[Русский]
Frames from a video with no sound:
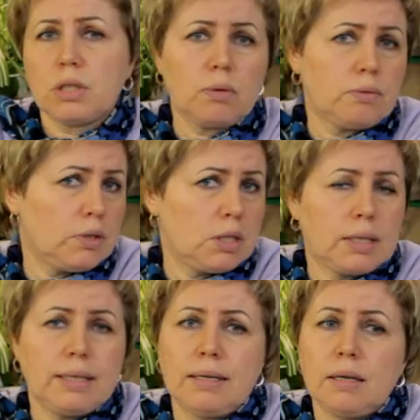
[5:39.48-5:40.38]
в сыром виде
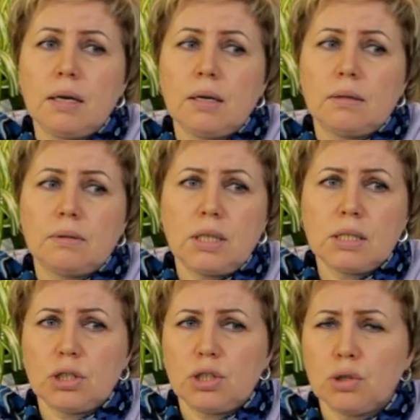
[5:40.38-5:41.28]
они э,
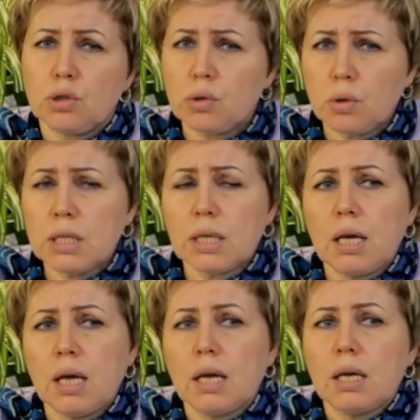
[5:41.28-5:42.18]
достаточно
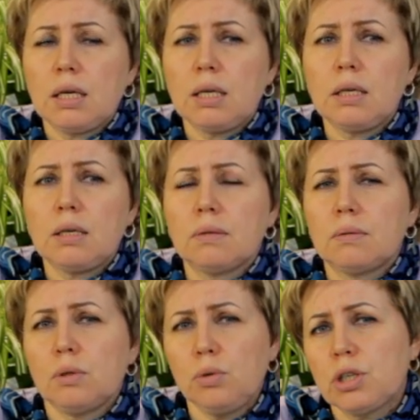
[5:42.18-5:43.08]
жесткие, и
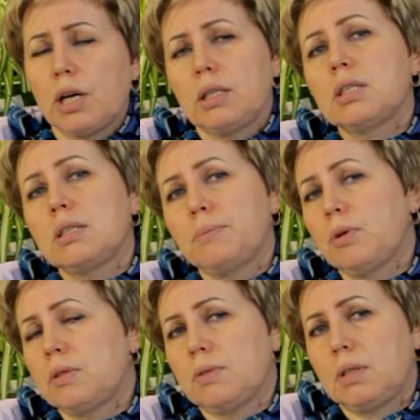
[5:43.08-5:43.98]
лучше, конечно,
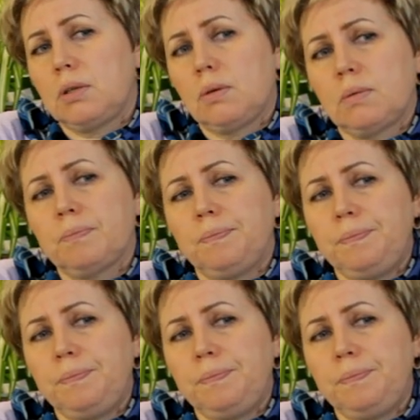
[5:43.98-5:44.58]
использовать ее